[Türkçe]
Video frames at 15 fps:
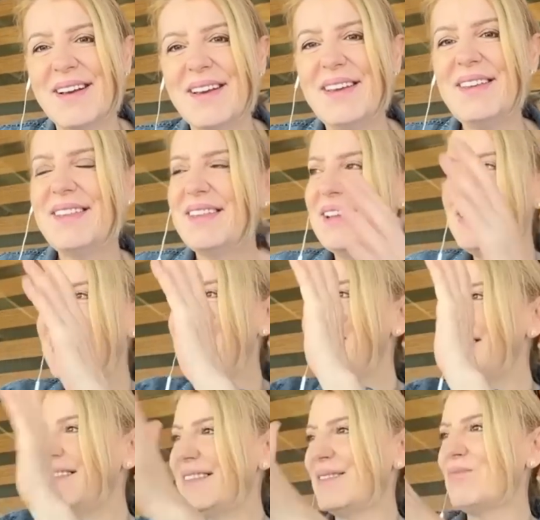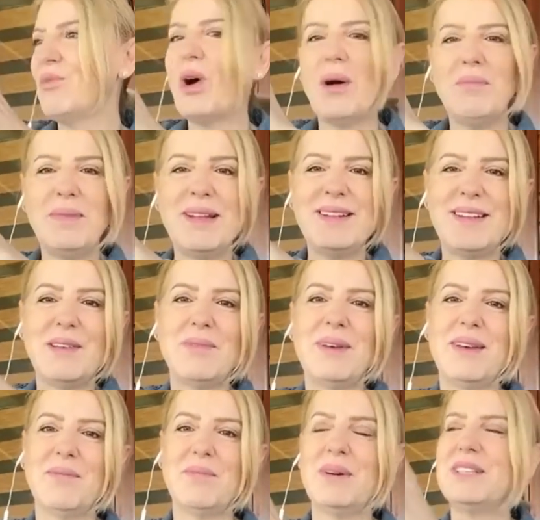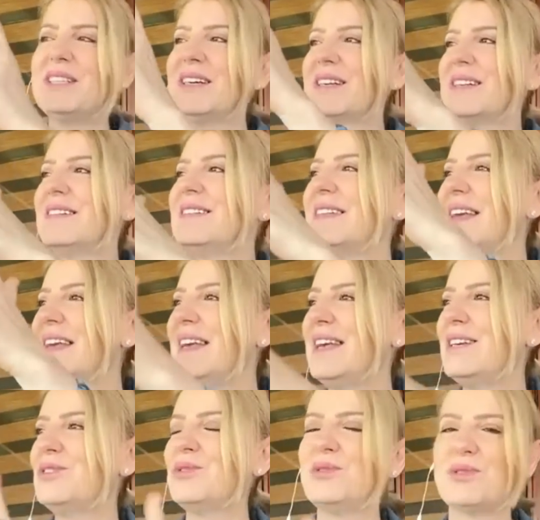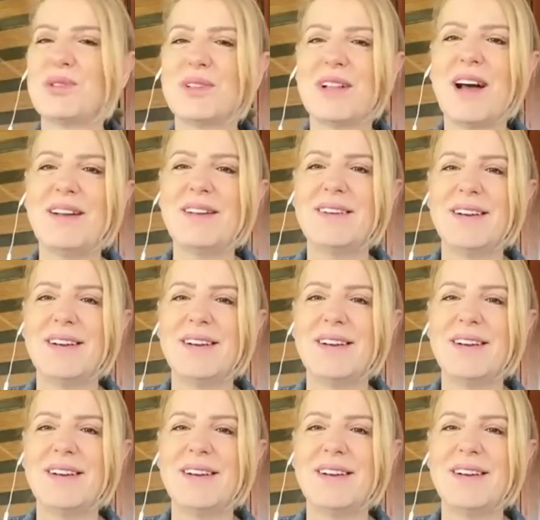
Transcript: İstediğiniz Muhammed gibi başarılı, zeki çocuklar